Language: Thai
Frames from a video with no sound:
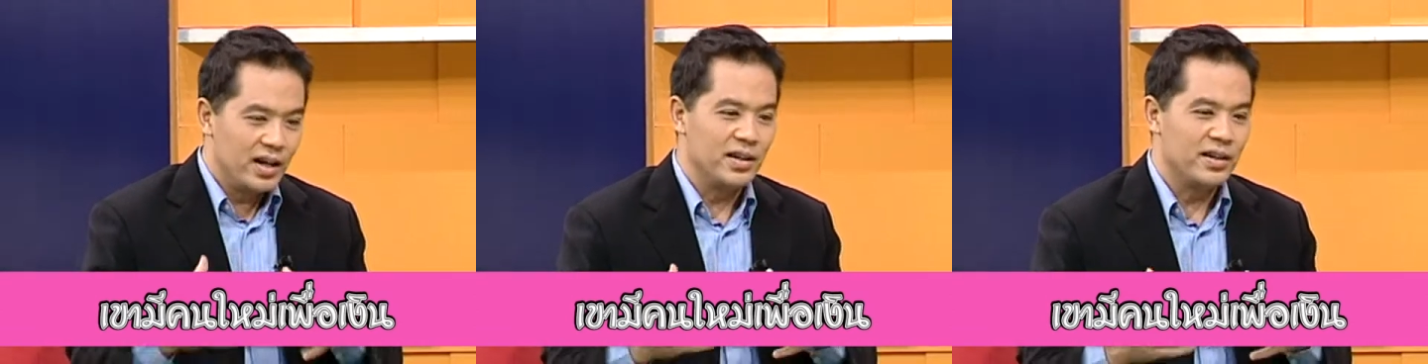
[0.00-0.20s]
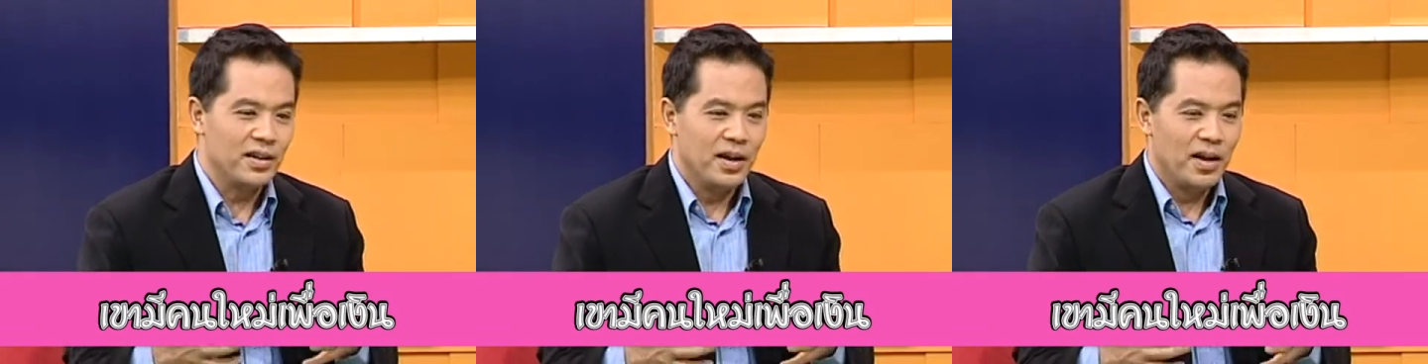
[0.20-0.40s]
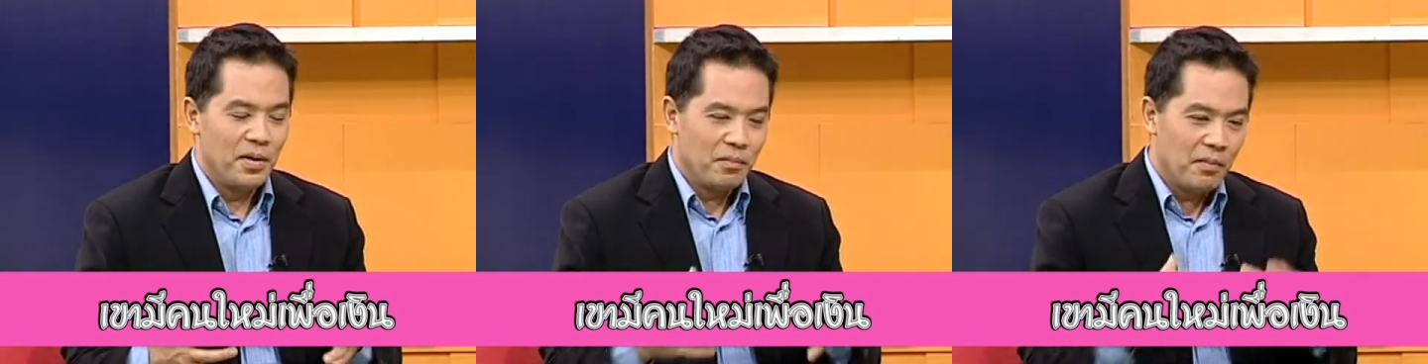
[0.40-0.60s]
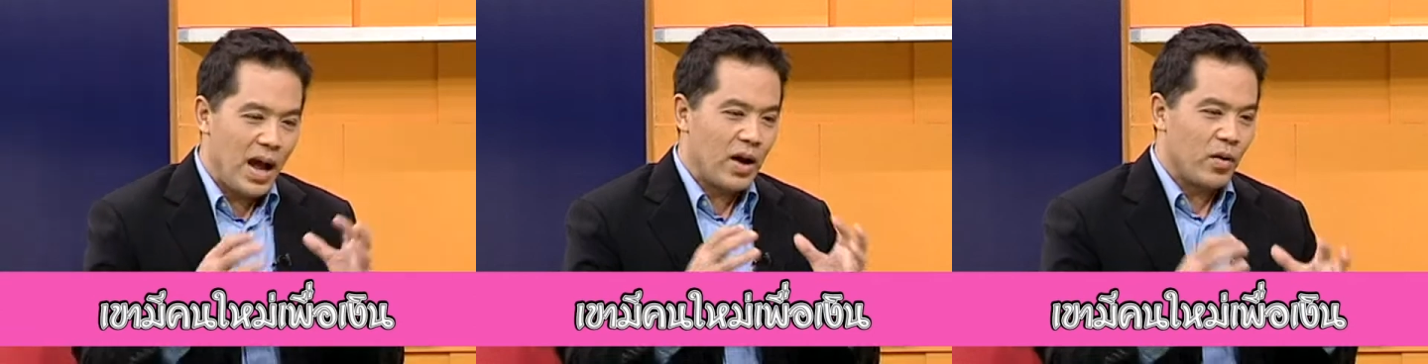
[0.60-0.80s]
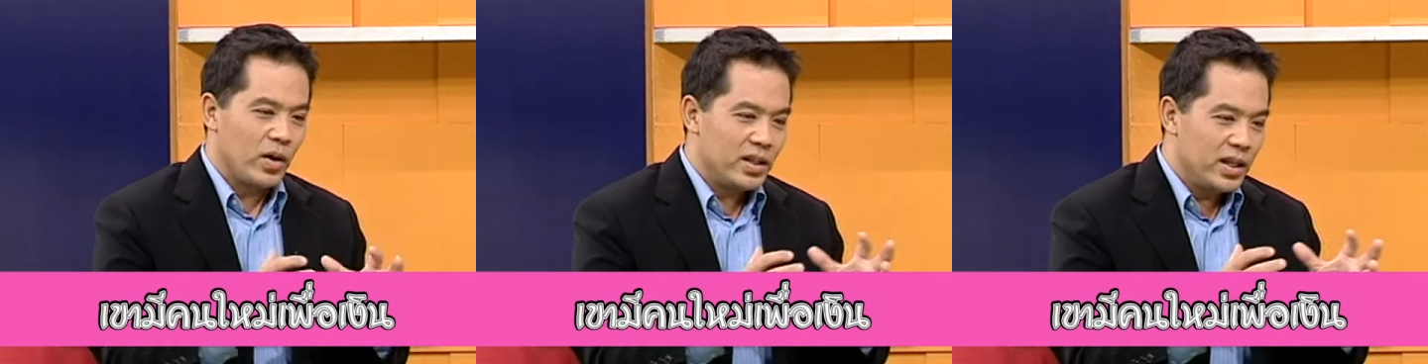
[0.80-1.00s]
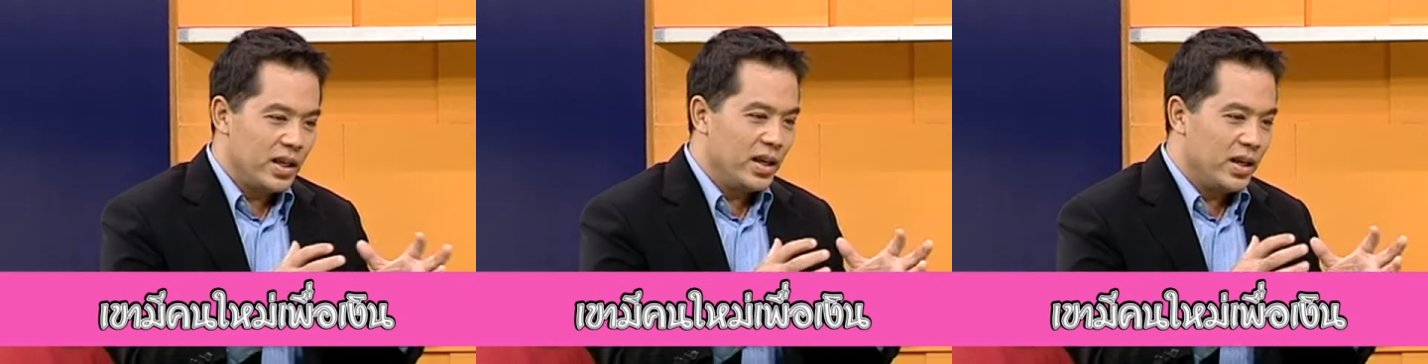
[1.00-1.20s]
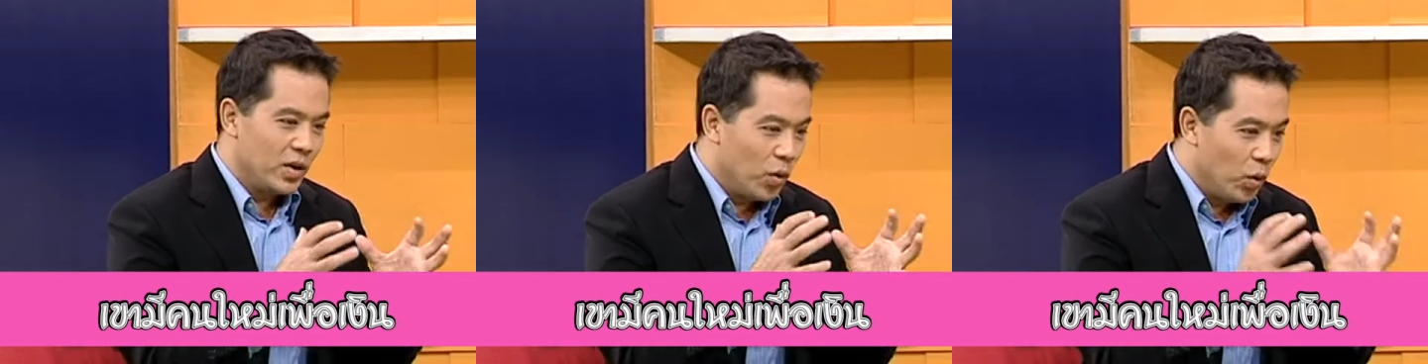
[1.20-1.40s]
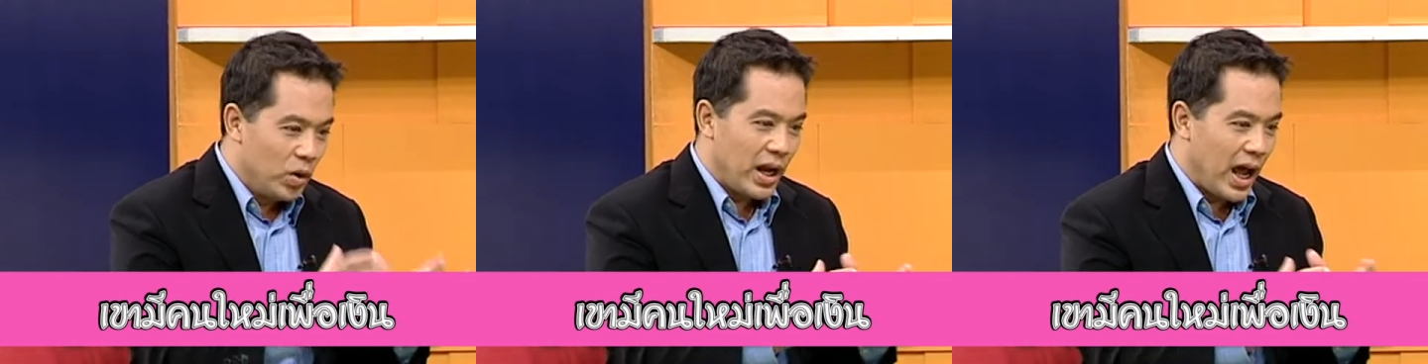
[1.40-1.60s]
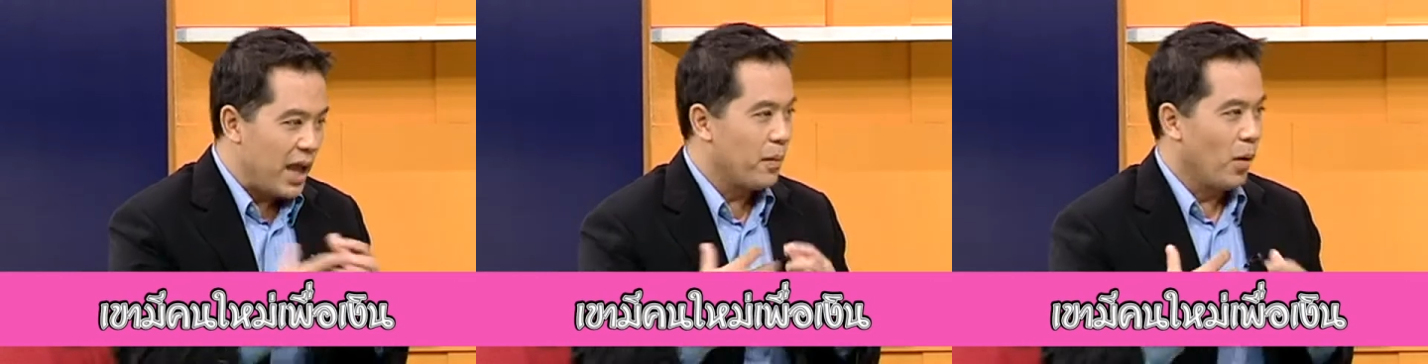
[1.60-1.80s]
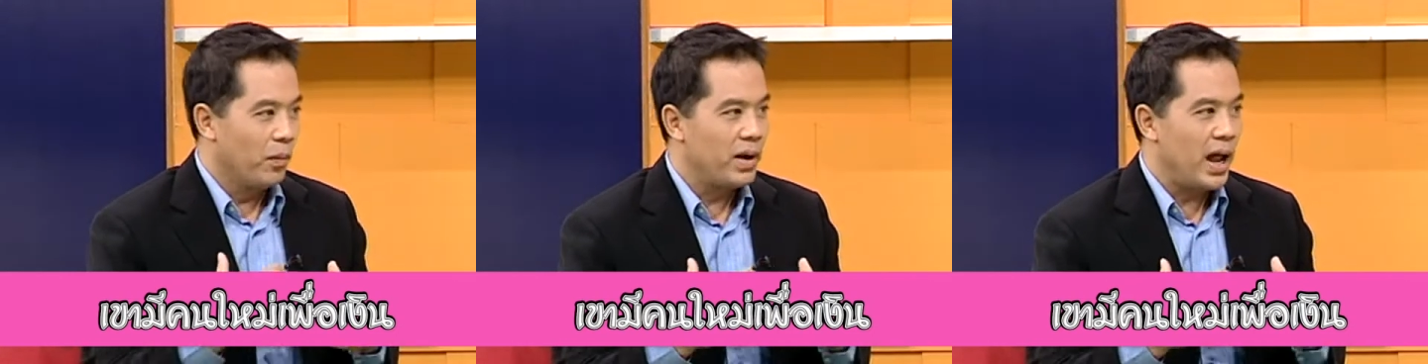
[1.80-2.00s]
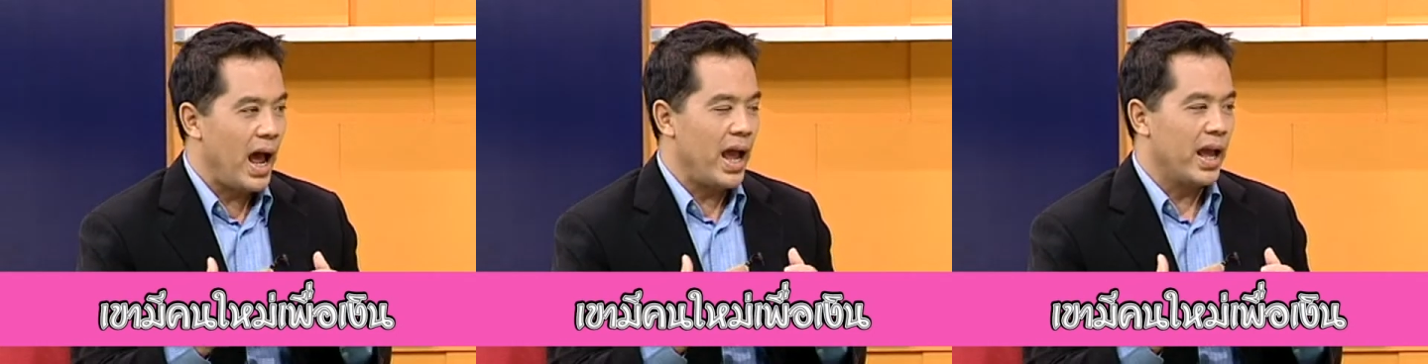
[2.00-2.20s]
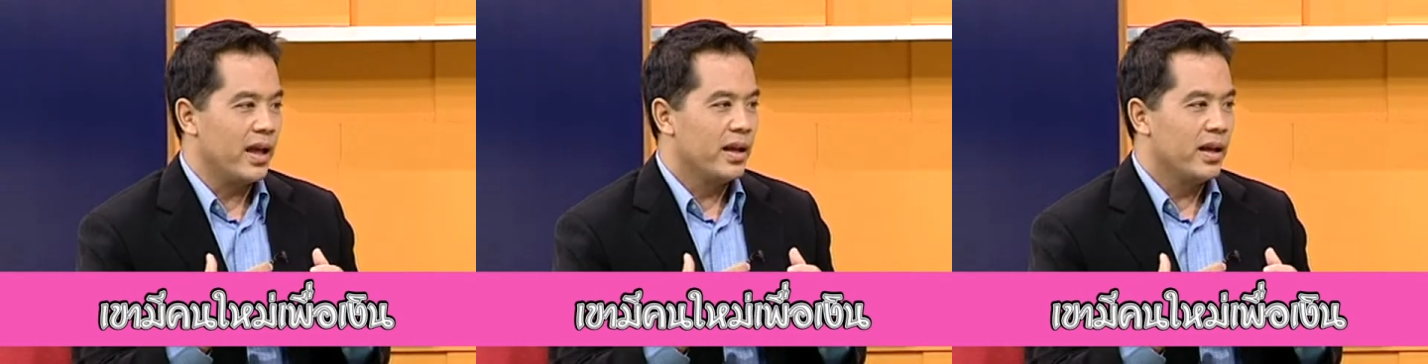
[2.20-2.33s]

นมากกว่าที่คุณให้ผมได้